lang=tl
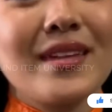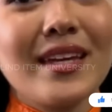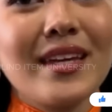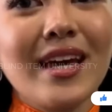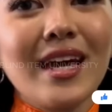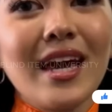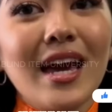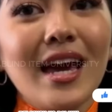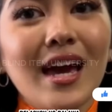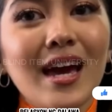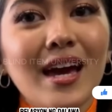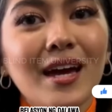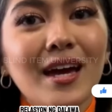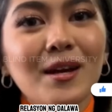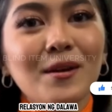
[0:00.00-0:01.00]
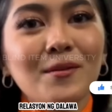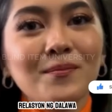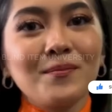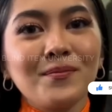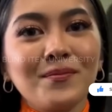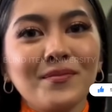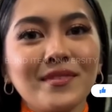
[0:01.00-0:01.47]
relasyon ng dalawa.
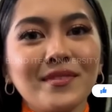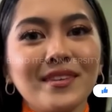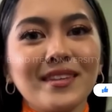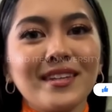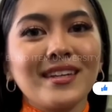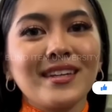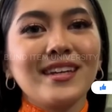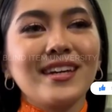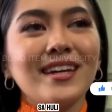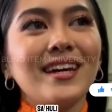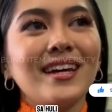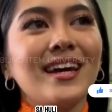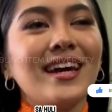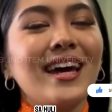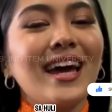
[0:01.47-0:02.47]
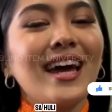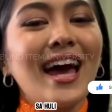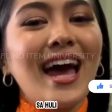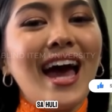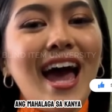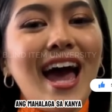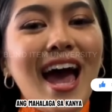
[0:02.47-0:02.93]
Sa huli,
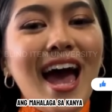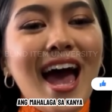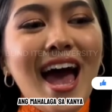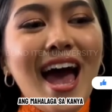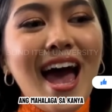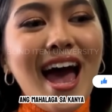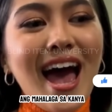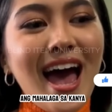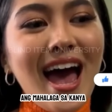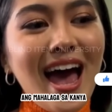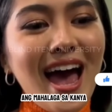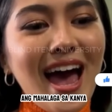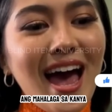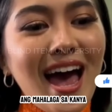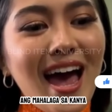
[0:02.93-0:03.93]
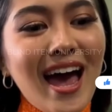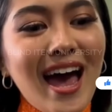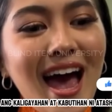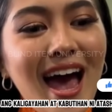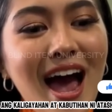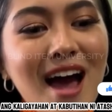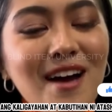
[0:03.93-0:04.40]
ang mahalaga sa kanya
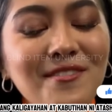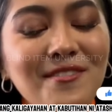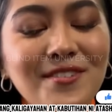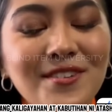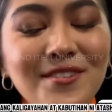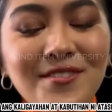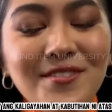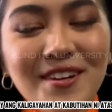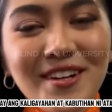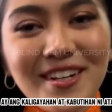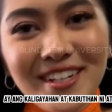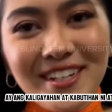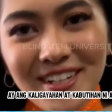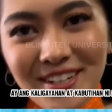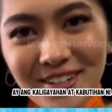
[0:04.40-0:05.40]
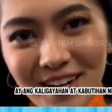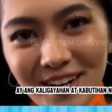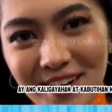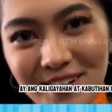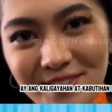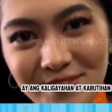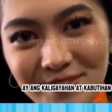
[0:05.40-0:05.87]
ay ang kaligayahan at
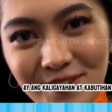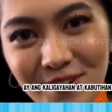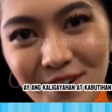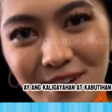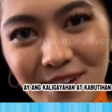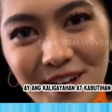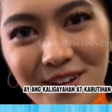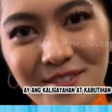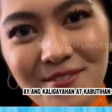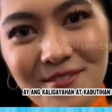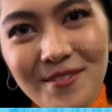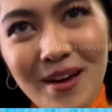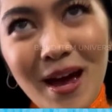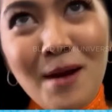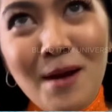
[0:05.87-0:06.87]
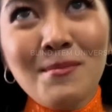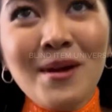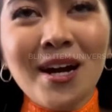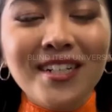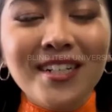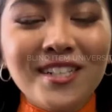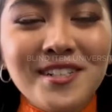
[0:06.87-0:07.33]
kabutihan ni Atasha.
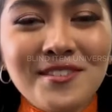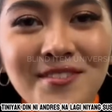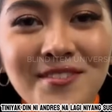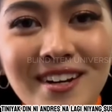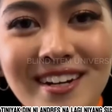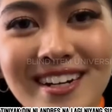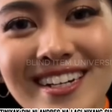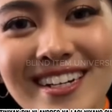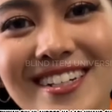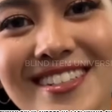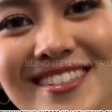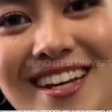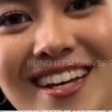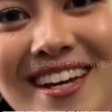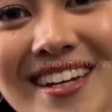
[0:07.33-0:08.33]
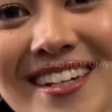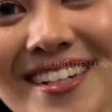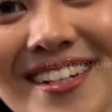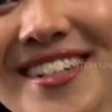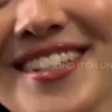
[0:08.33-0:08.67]
Tiniyak din ni Andres na